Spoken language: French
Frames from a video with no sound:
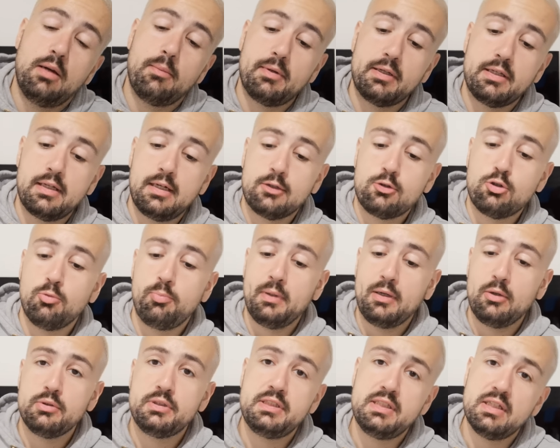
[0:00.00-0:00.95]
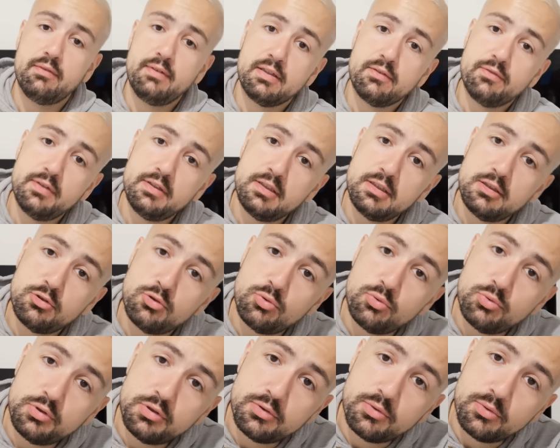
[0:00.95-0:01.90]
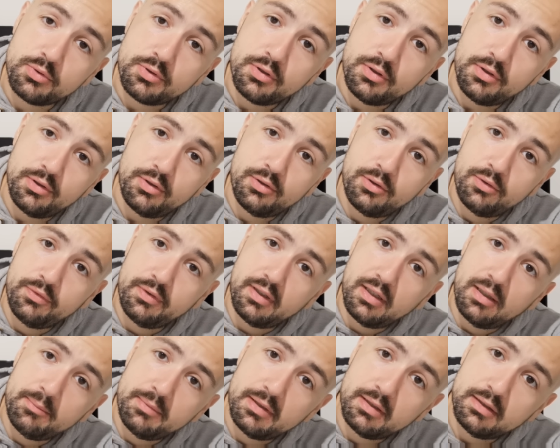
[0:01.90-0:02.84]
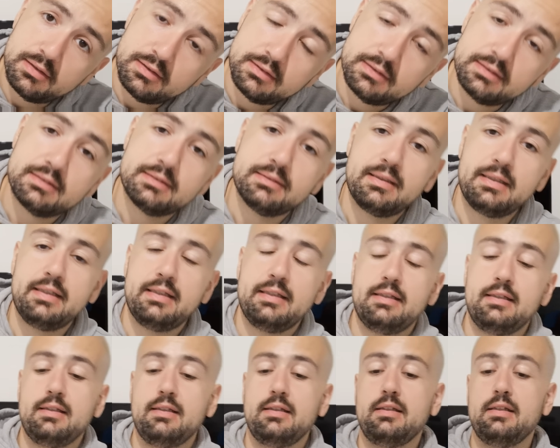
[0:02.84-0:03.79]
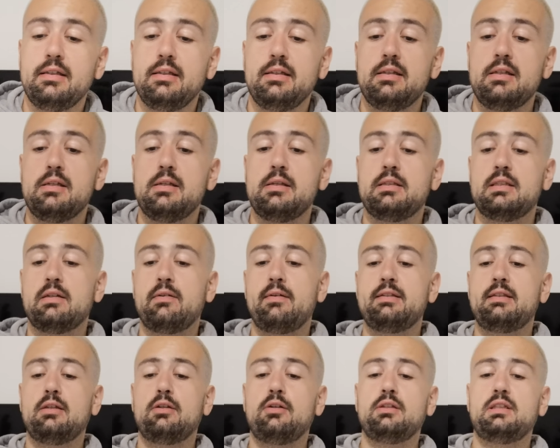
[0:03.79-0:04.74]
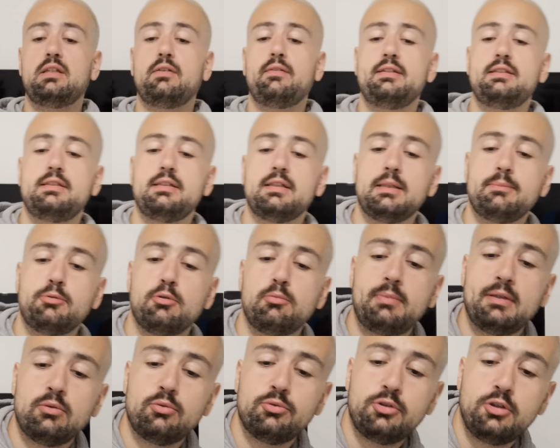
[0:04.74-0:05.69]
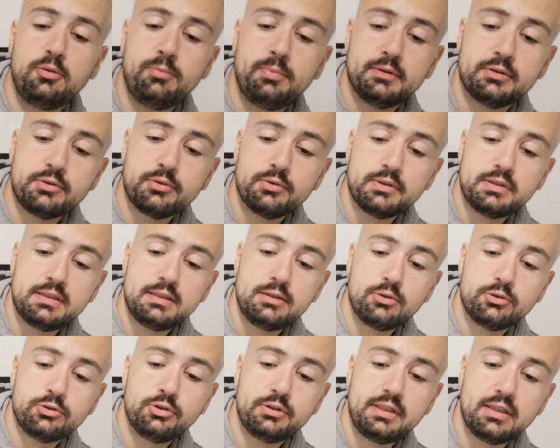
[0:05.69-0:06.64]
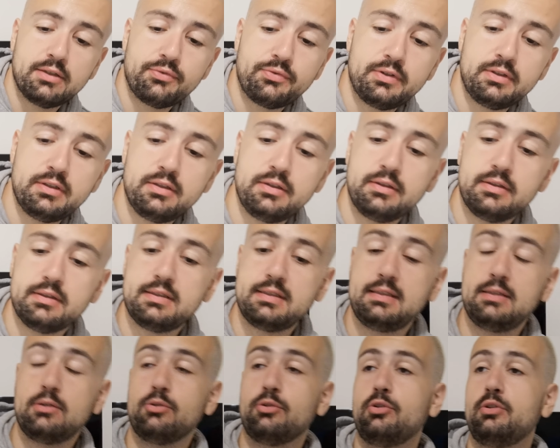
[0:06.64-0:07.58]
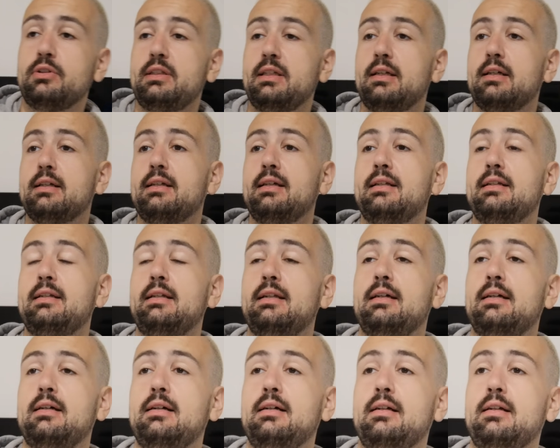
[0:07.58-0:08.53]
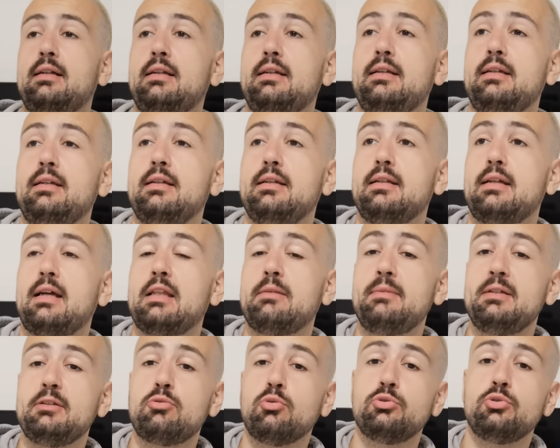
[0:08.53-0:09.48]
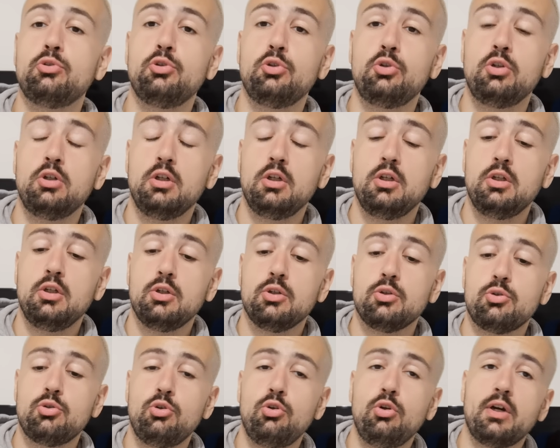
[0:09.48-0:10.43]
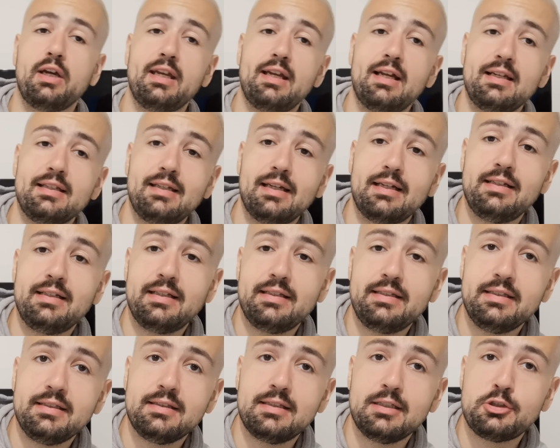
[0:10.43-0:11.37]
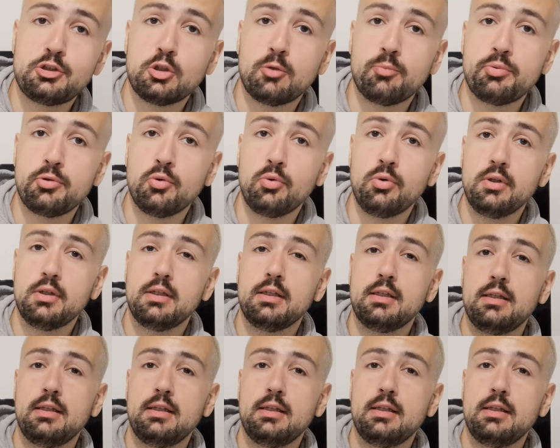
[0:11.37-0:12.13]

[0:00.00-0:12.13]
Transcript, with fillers: Après, il y a la Copa aussi avec Vinicius. Donc, euh, on verra bien. Et ça va, être, euh, ça va être serré pour le Ballon d'Or parce que si l'Angleterre fait, si l'Angleterre gagne la, admettons Nono, que le Real gagne la Ligue des Champions,